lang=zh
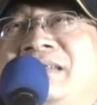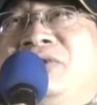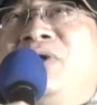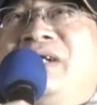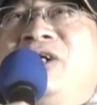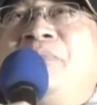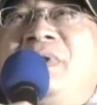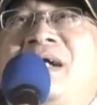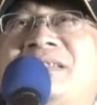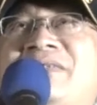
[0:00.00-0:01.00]
如果能够逼
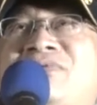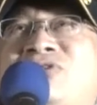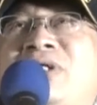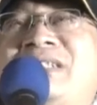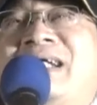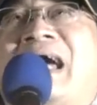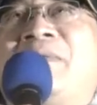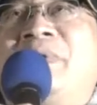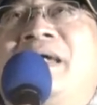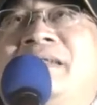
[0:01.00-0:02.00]
到政府做一些
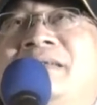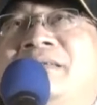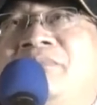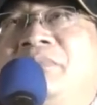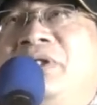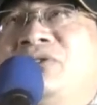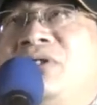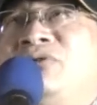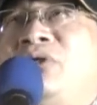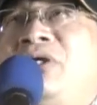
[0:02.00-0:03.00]
改变，譬如
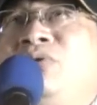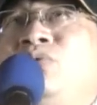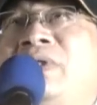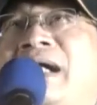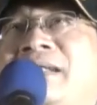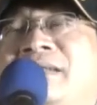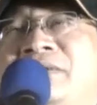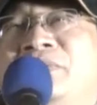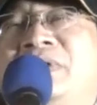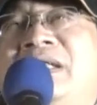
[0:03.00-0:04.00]
说对于污染
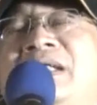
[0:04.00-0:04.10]
土地